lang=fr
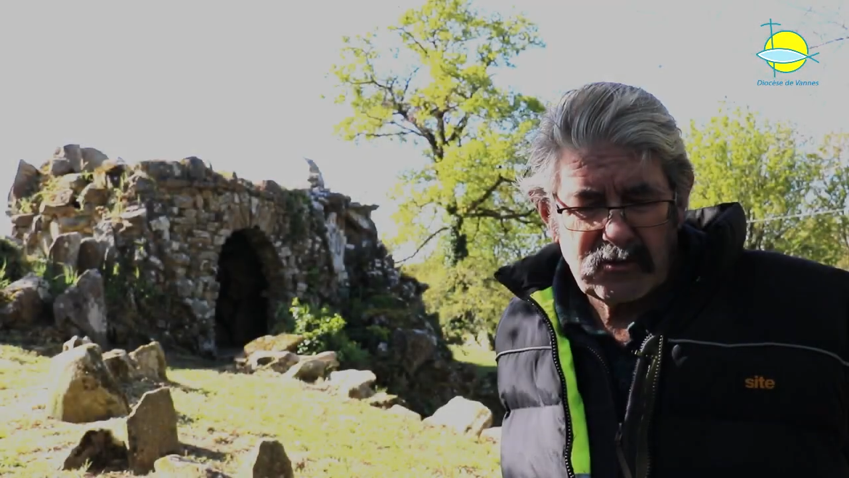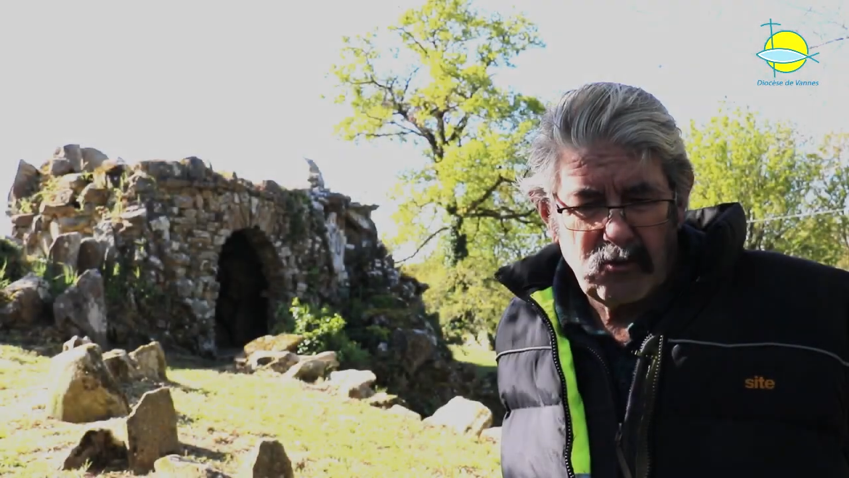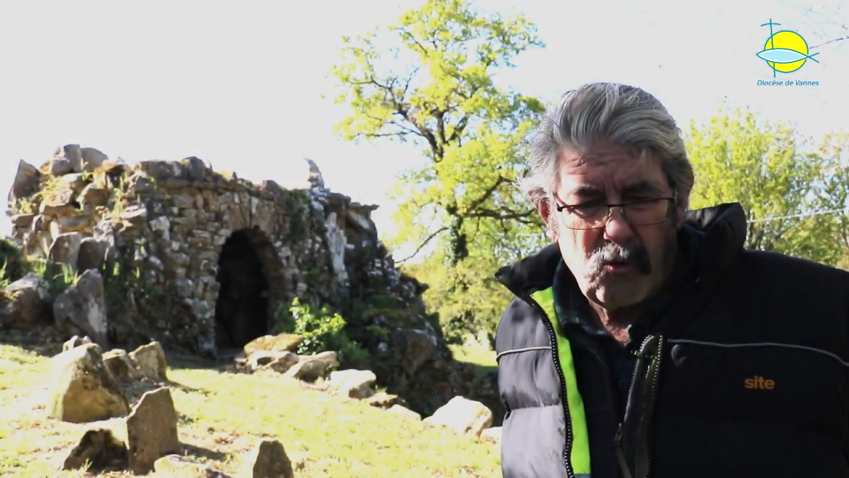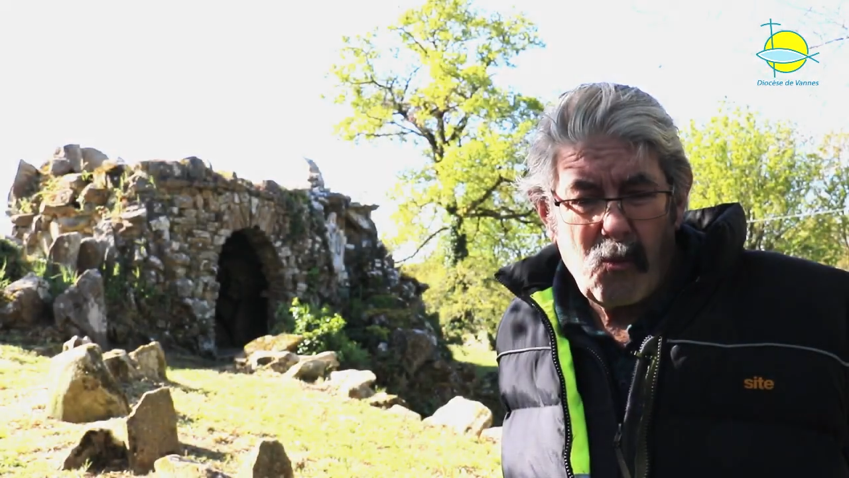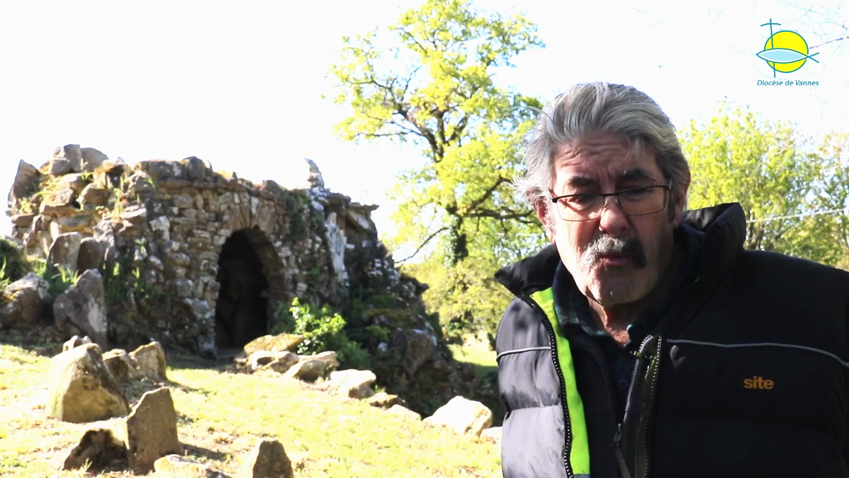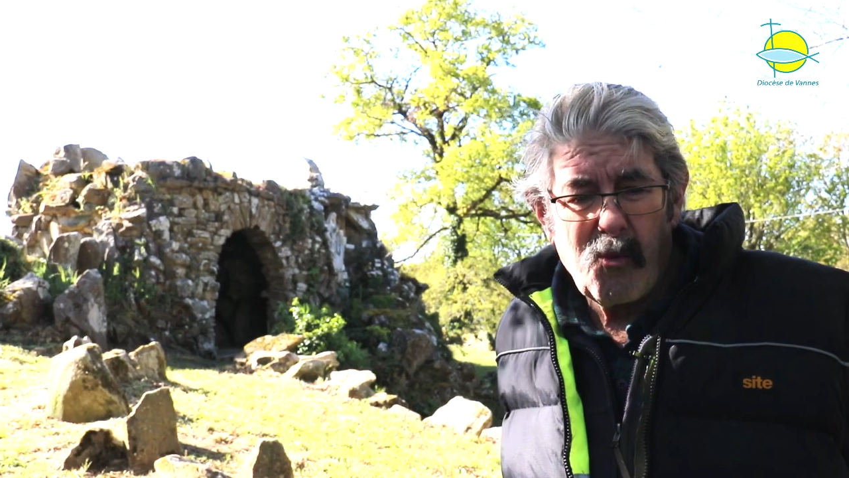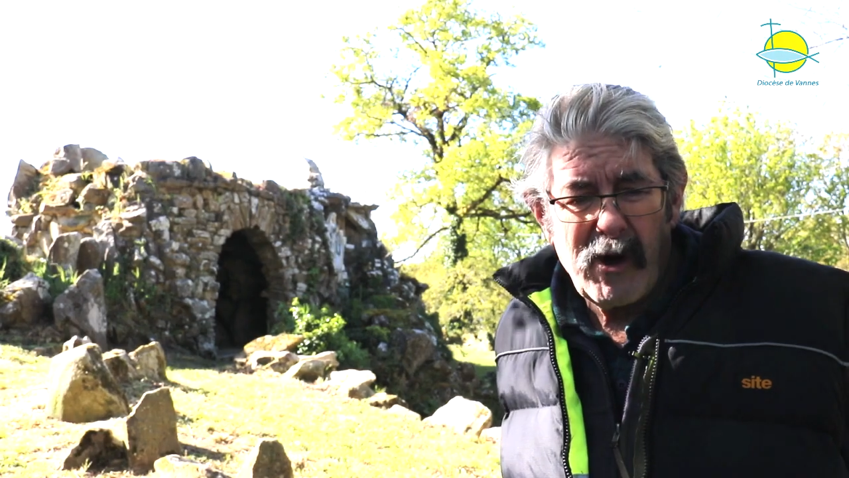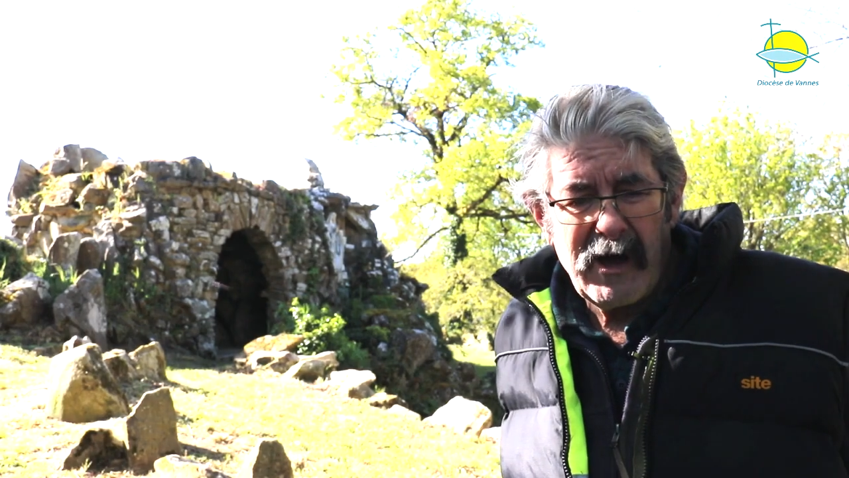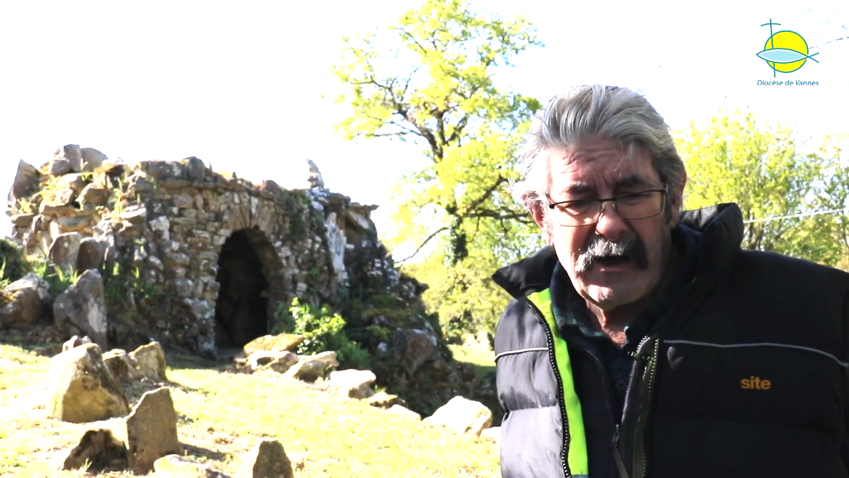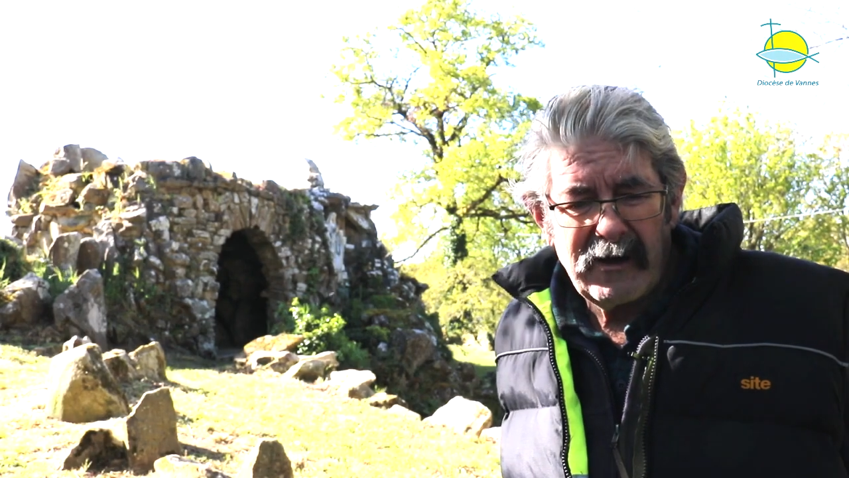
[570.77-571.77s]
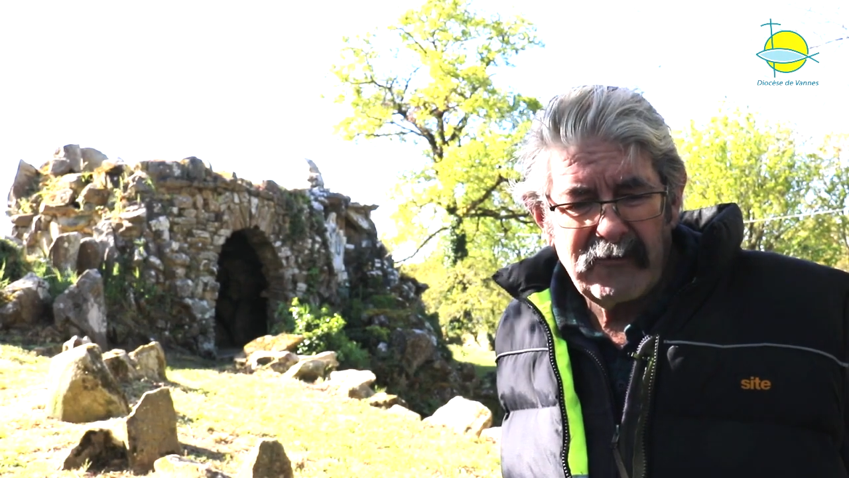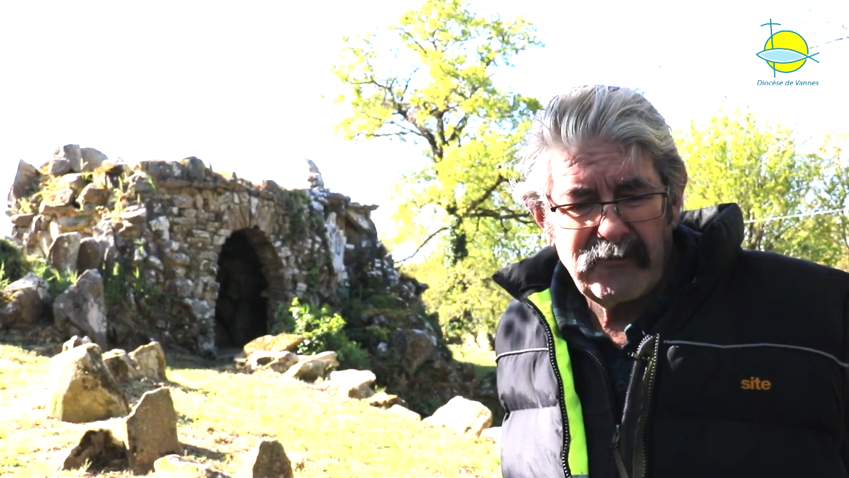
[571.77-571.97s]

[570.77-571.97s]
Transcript: sont moins